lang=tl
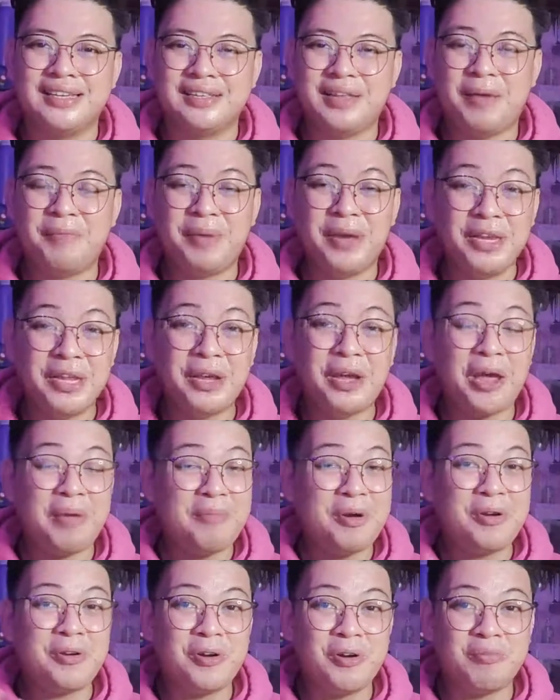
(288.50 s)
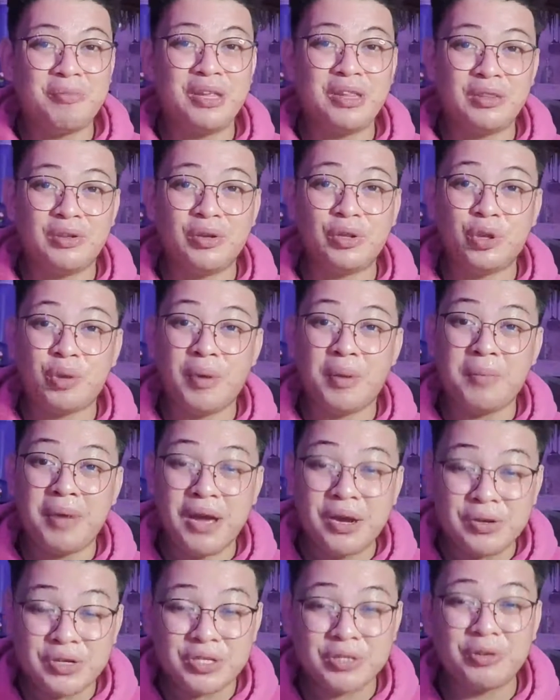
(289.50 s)
Pwede kayo mag-comment doon kung may
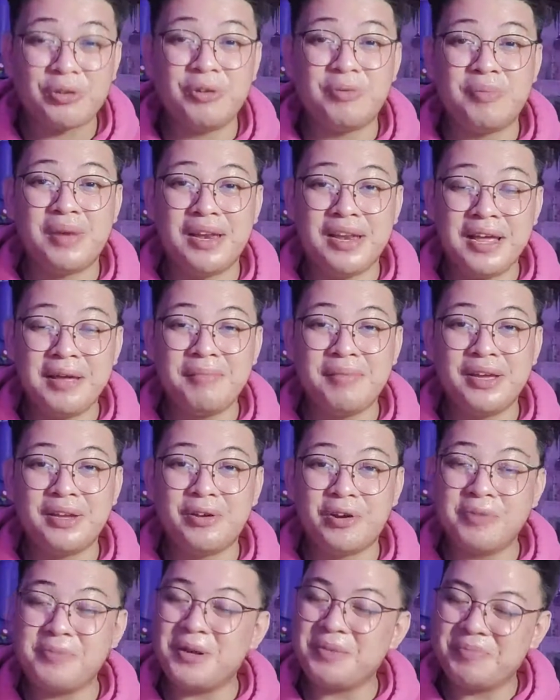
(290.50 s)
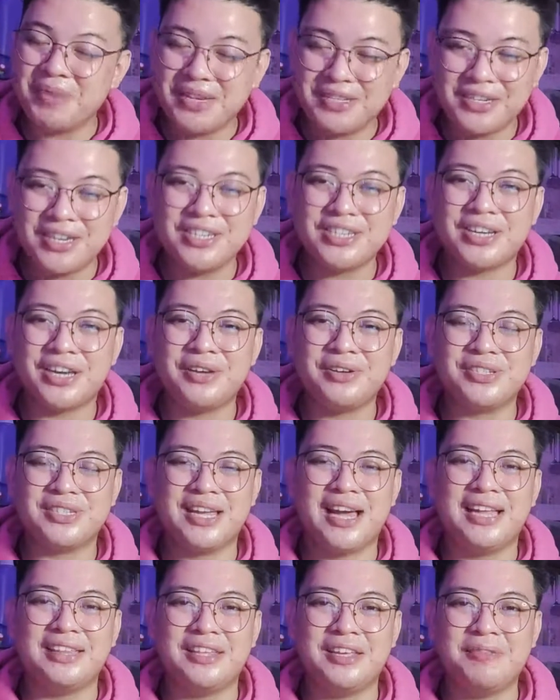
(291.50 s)
mga gusto kong malaman or mag-message kayo
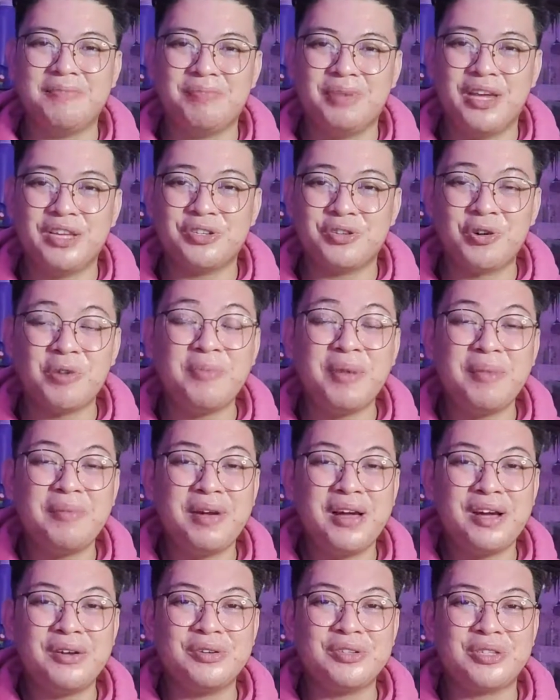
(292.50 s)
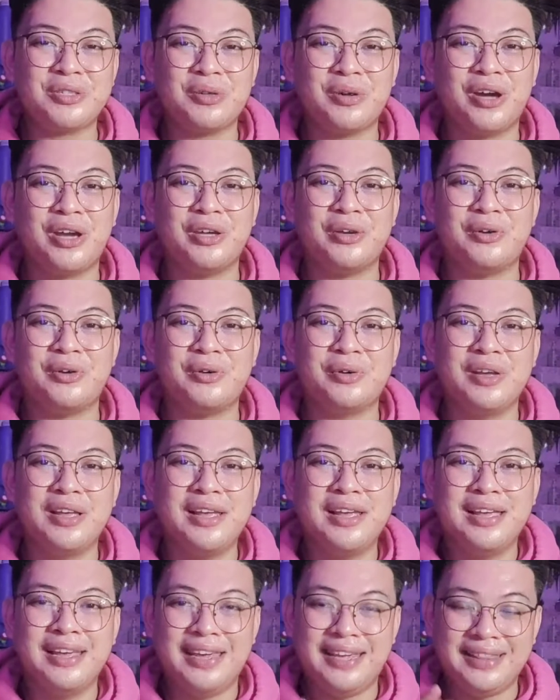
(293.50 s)
sa ating page kung may mga gusto kayong
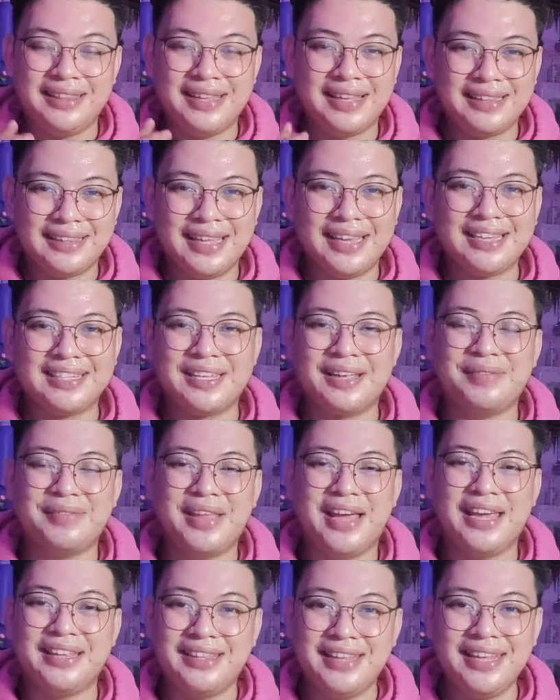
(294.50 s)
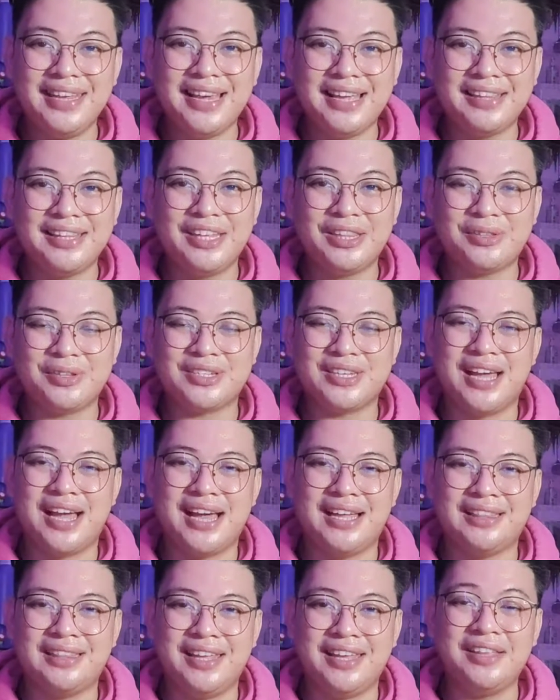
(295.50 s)
idagdag sa, na idea dito
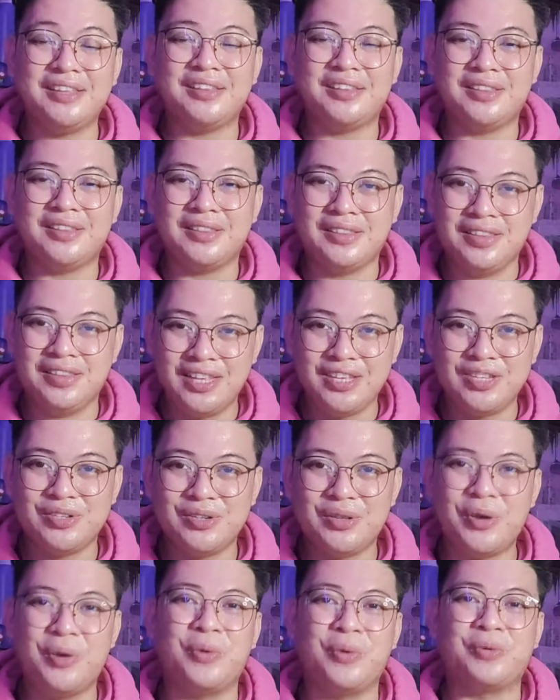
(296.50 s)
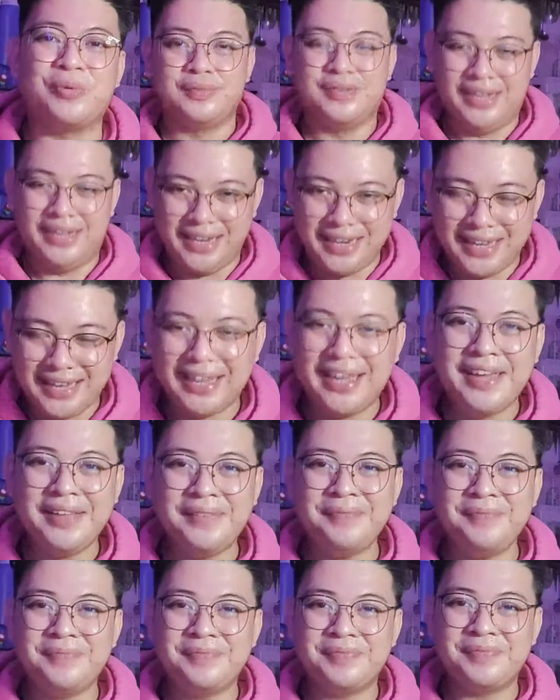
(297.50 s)
sa ating Did You Know? And
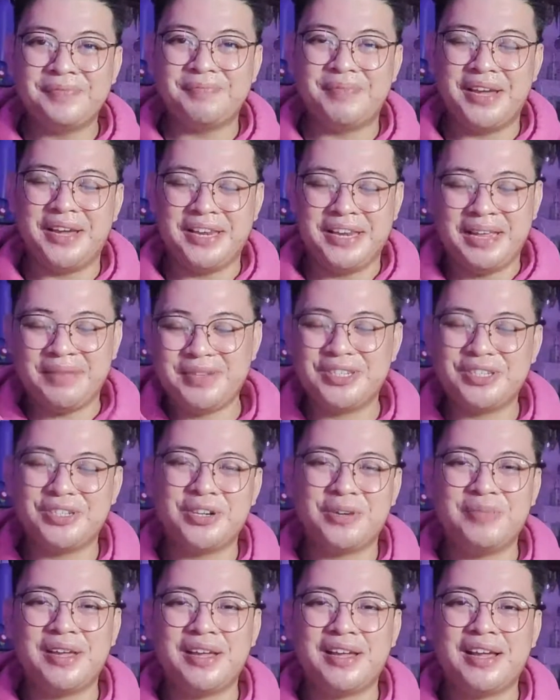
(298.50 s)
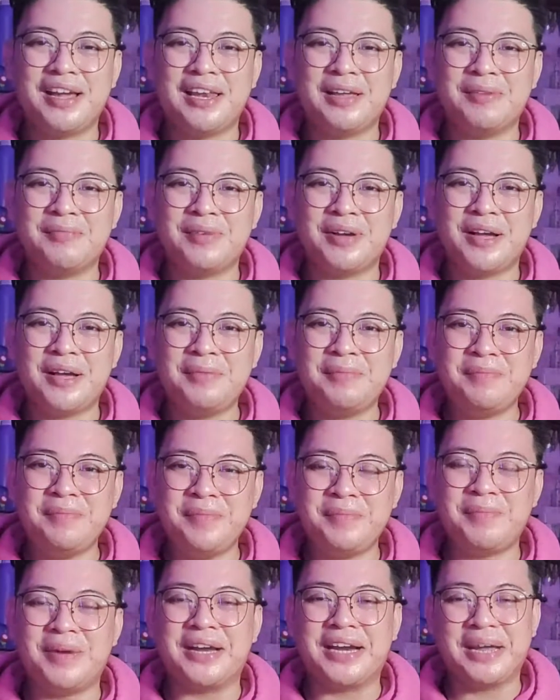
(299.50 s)
again, my name is Jervic Galamgam.
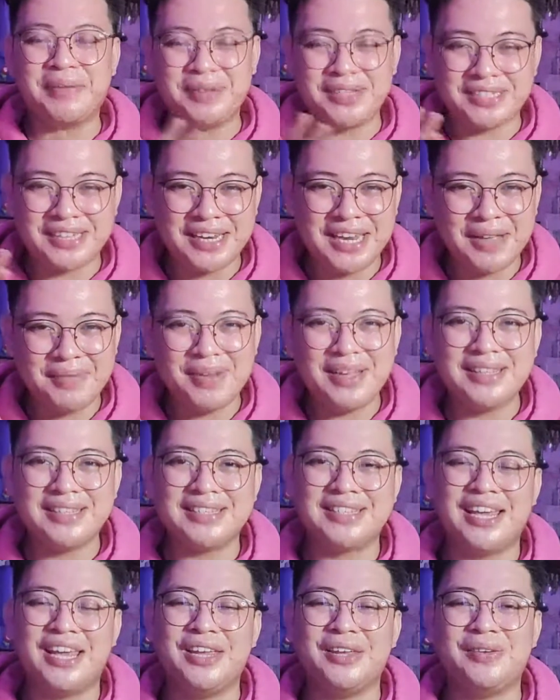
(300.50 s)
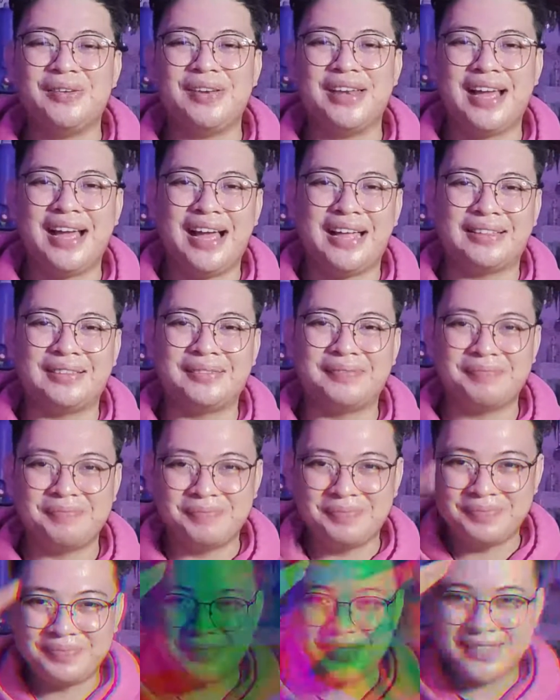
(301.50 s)
Maraming salamat sa inyong lahat.
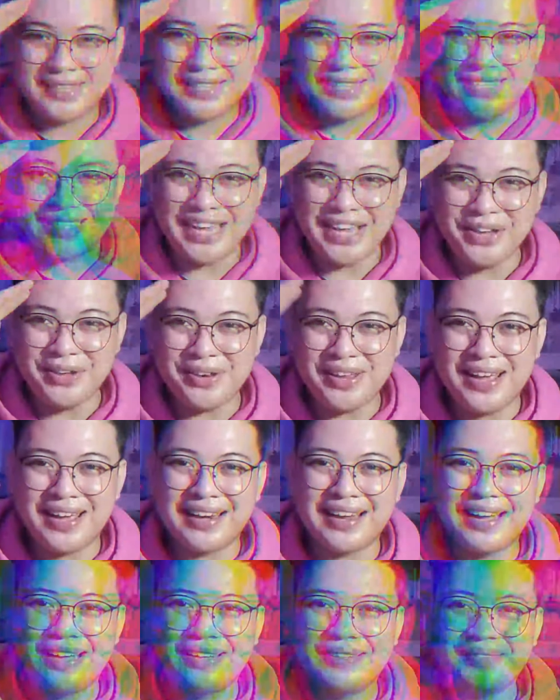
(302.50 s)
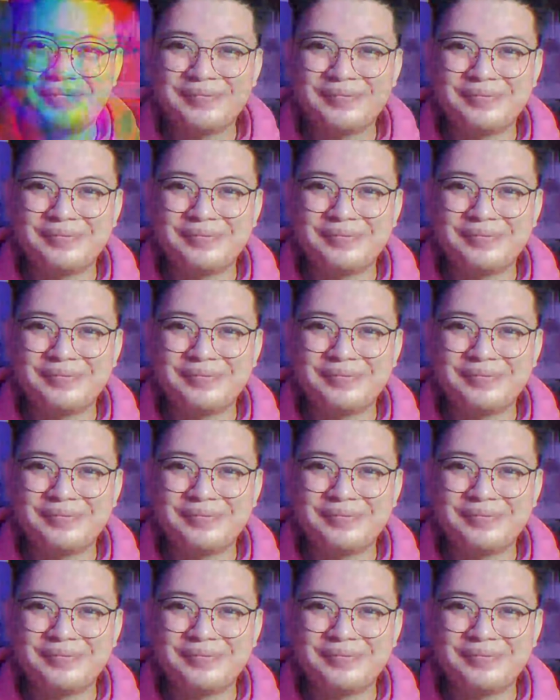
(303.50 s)
Sayonara!